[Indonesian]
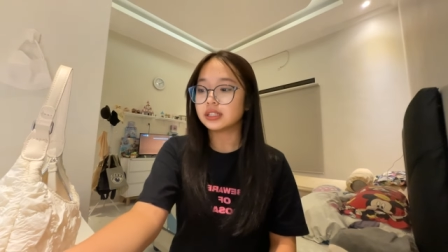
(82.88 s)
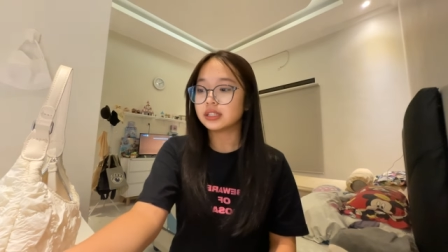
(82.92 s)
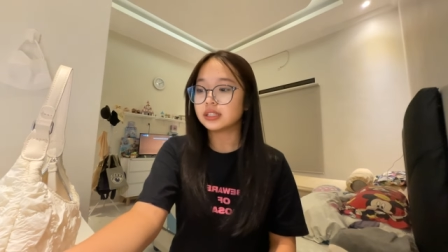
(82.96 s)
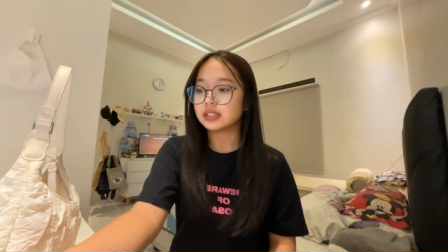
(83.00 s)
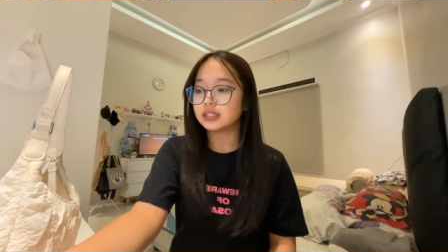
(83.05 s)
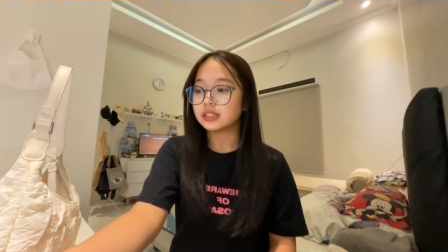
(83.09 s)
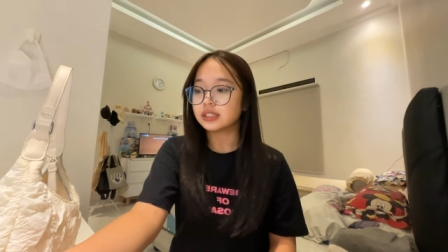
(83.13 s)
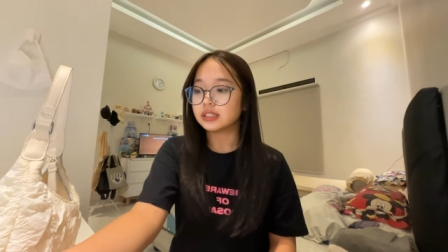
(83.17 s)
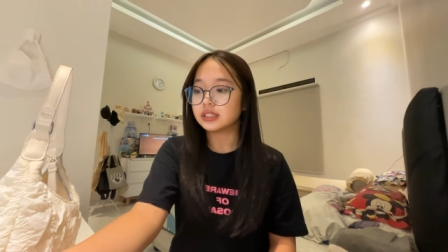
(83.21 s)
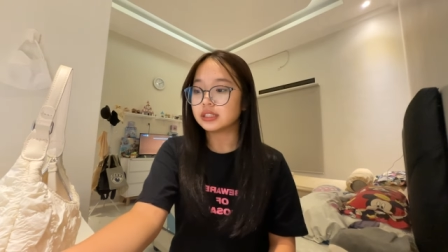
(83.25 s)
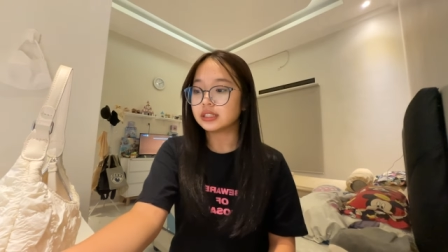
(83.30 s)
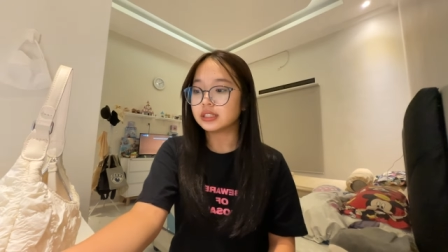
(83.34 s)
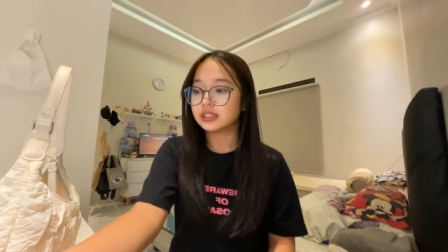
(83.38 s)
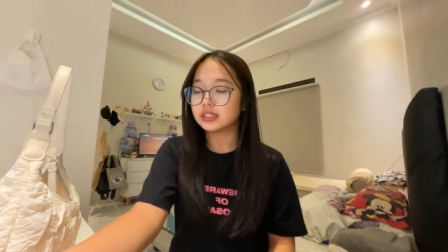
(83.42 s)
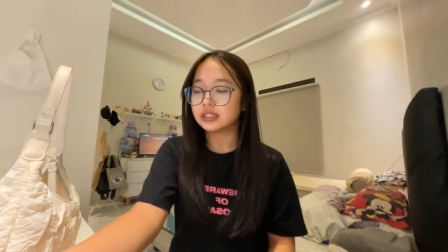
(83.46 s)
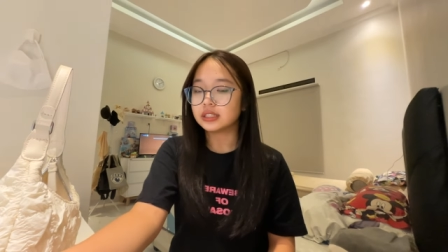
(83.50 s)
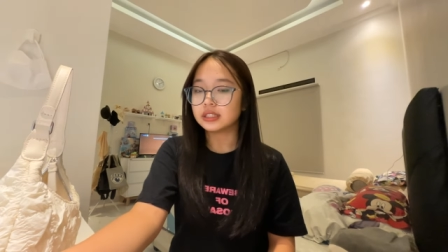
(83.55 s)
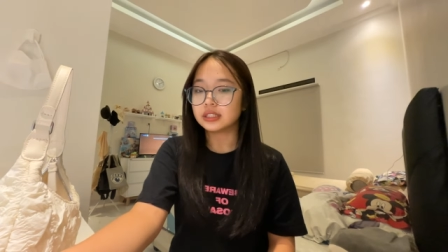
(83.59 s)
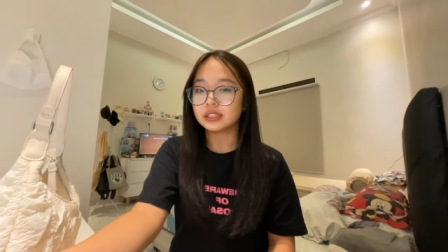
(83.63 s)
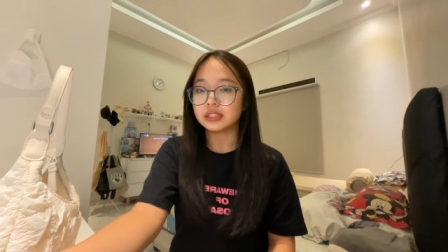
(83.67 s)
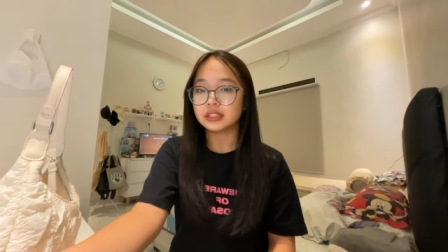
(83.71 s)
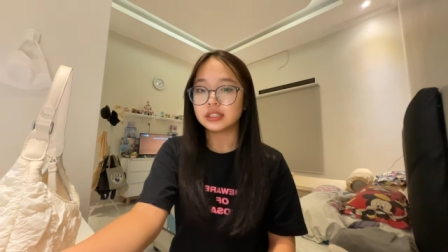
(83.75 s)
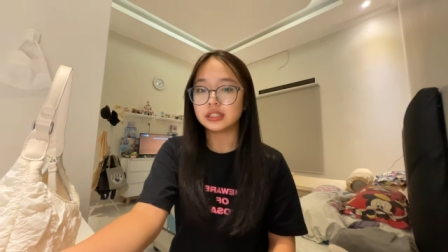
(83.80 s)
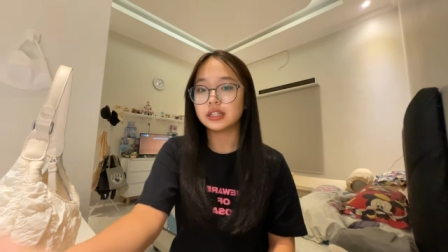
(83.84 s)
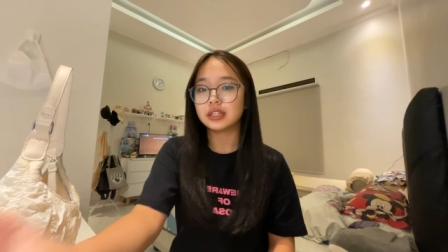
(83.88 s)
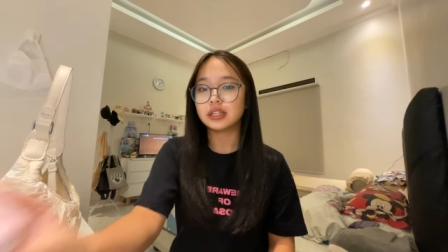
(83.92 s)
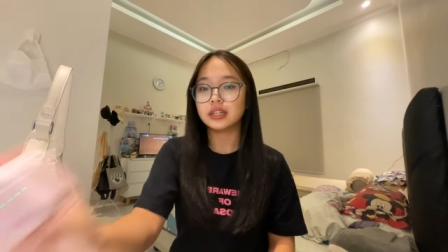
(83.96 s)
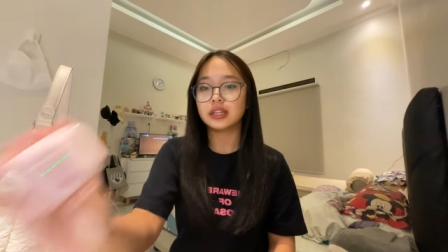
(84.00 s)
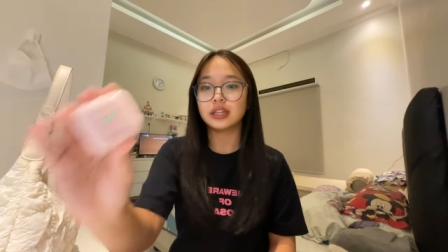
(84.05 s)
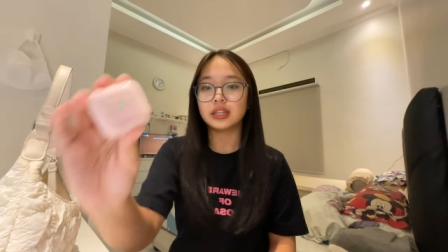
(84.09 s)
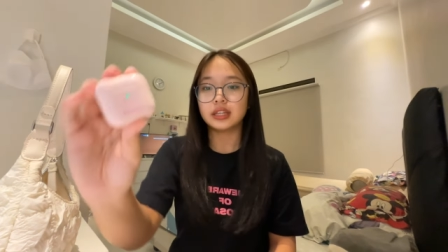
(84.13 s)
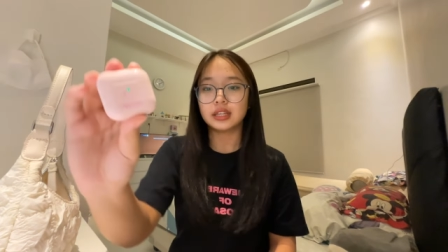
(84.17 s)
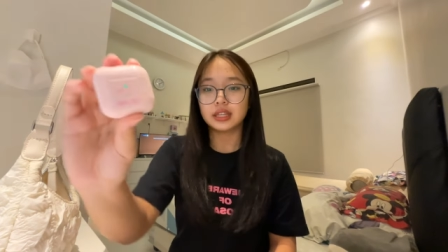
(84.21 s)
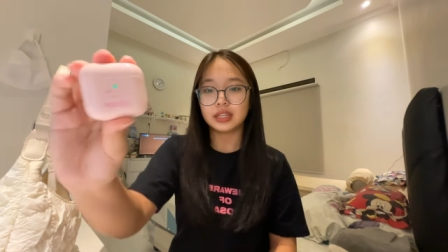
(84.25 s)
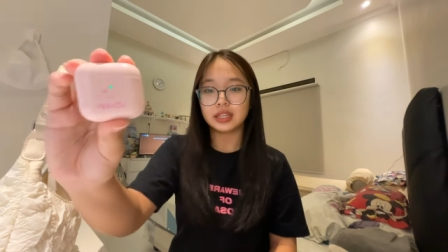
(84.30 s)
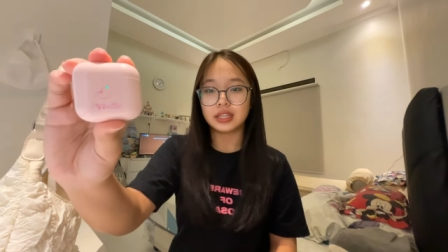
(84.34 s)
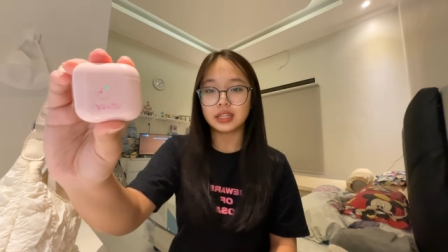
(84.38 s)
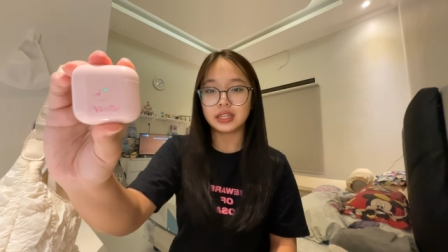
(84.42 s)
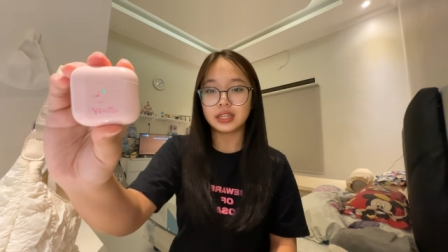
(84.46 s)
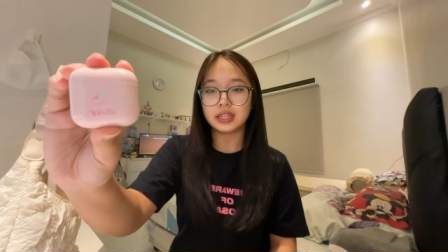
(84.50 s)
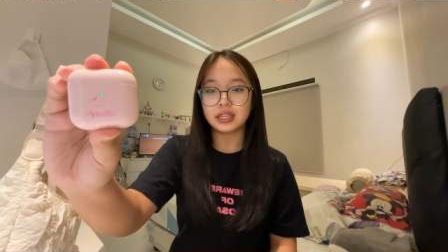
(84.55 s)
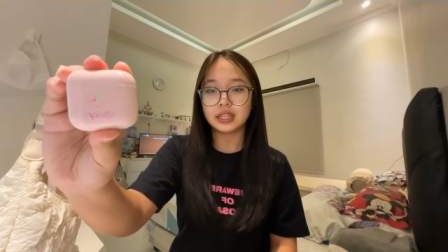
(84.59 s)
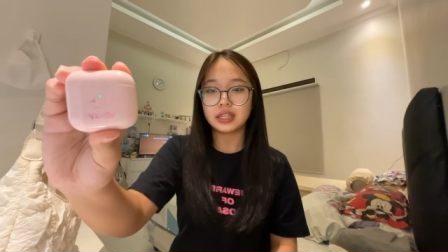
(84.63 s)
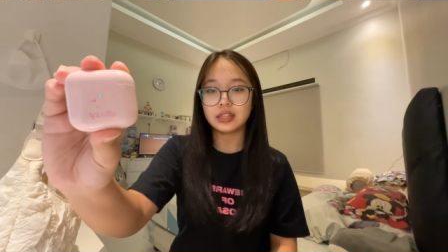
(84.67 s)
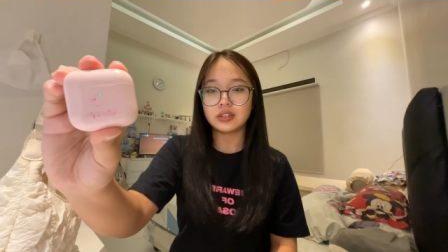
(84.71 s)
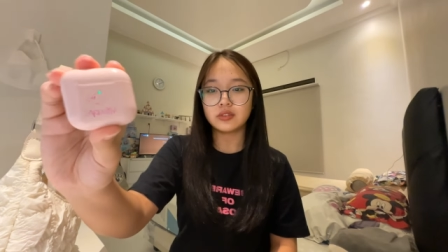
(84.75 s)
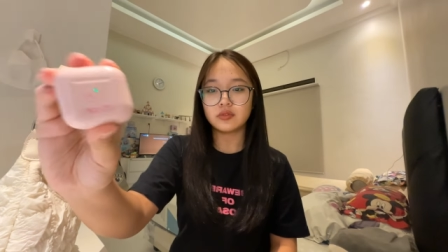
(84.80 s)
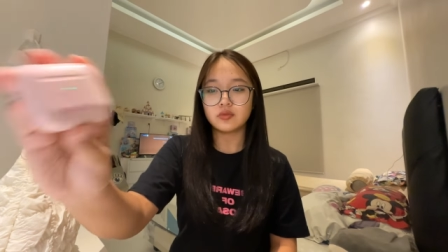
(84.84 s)
uh,
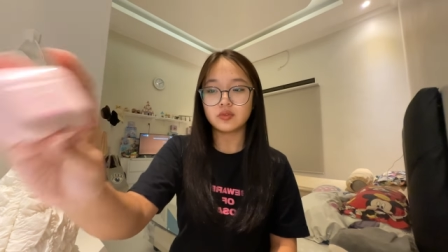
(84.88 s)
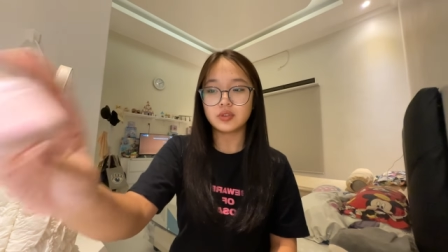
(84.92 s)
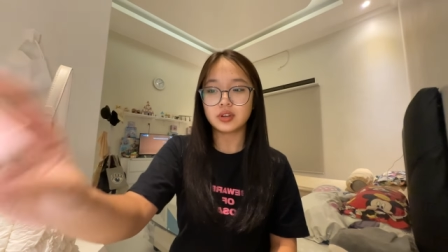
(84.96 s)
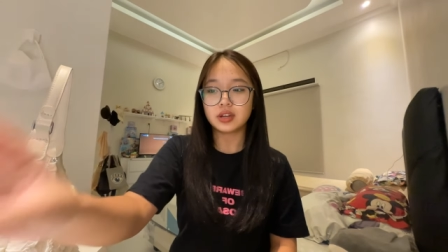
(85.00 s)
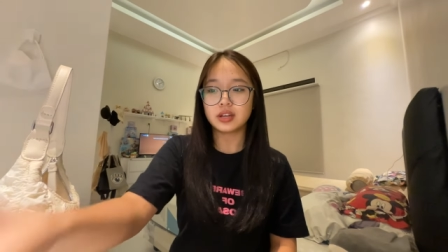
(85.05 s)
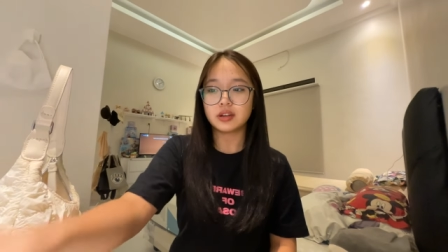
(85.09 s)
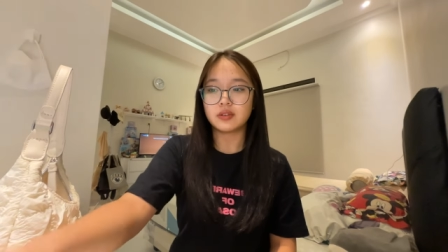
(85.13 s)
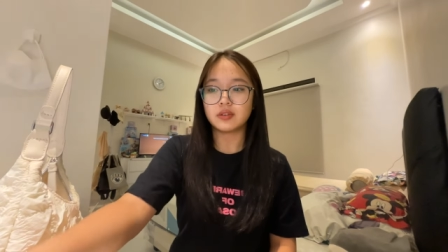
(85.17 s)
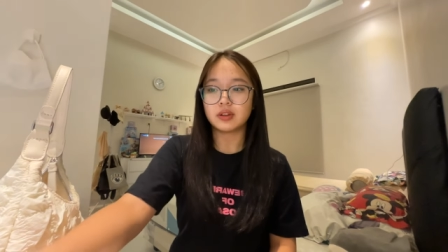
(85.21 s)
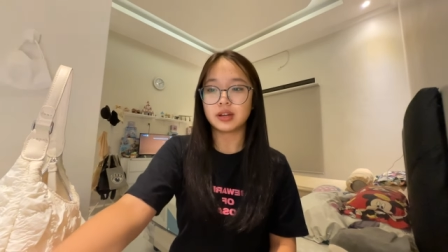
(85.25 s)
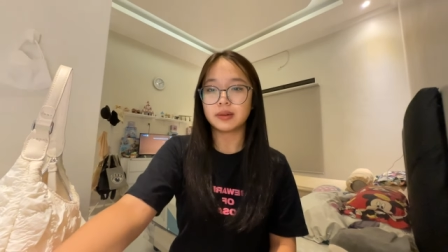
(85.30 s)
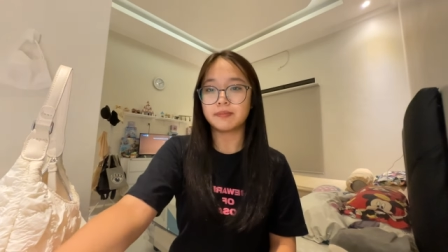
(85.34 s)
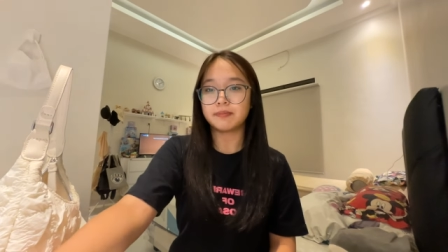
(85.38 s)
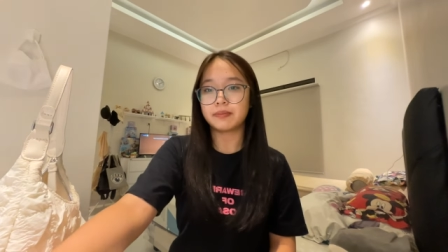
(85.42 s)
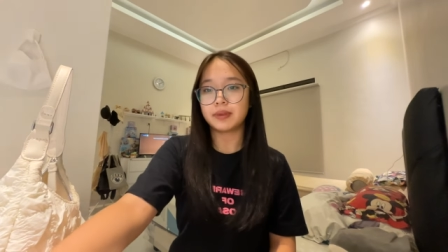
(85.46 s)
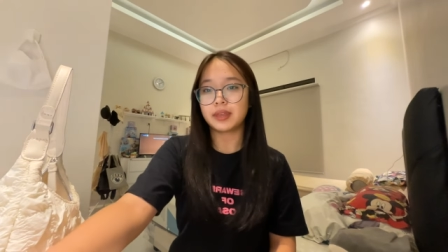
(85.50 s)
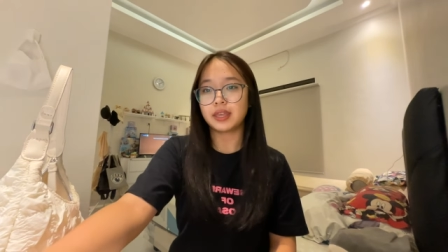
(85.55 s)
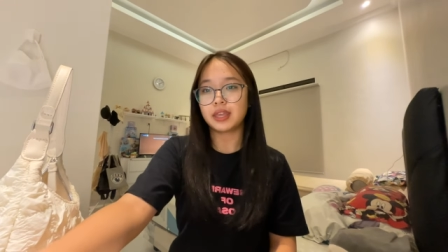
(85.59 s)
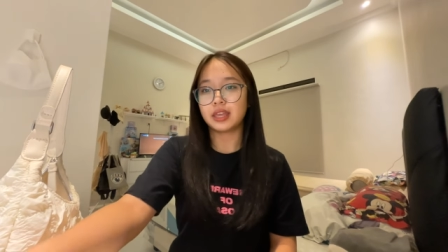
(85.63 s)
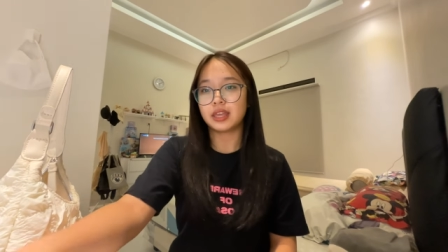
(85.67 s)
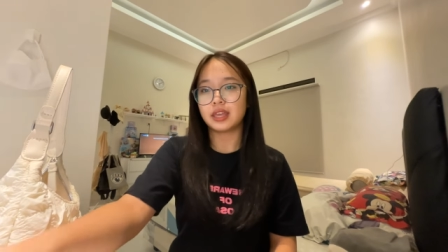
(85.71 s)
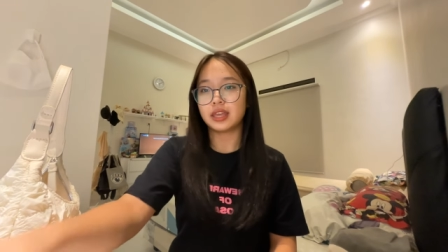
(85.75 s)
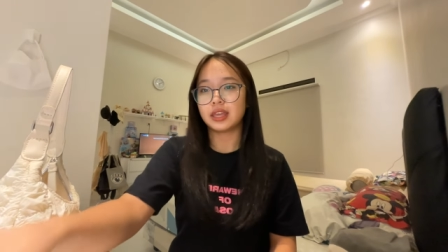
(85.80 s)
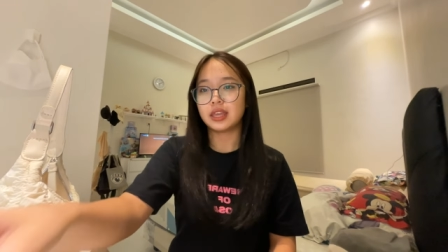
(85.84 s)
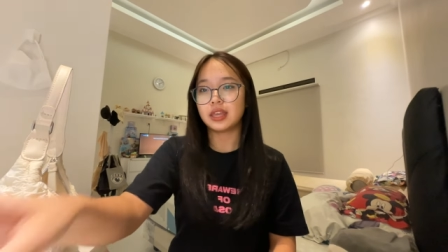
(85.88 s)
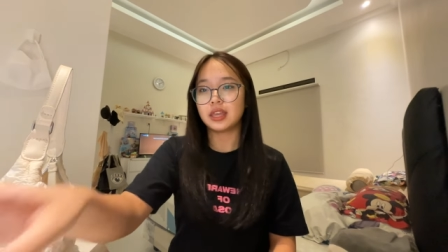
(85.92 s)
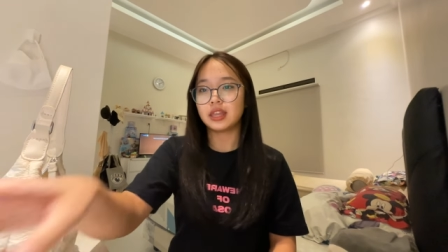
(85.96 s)
ini juga warna pink